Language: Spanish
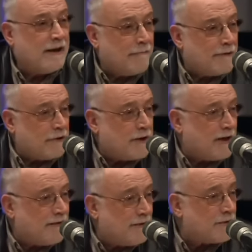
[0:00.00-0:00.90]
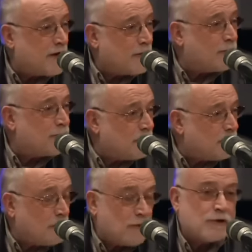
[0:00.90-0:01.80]
La mayoría de ellos han
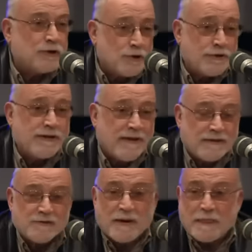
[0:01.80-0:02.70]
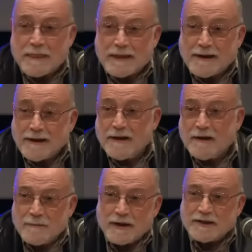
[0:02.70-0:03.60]
constituido sociedades pantalla
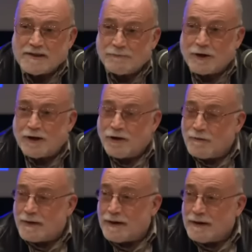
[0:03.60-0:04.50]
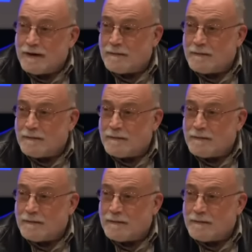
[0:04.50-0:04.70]
para disimular el nombre,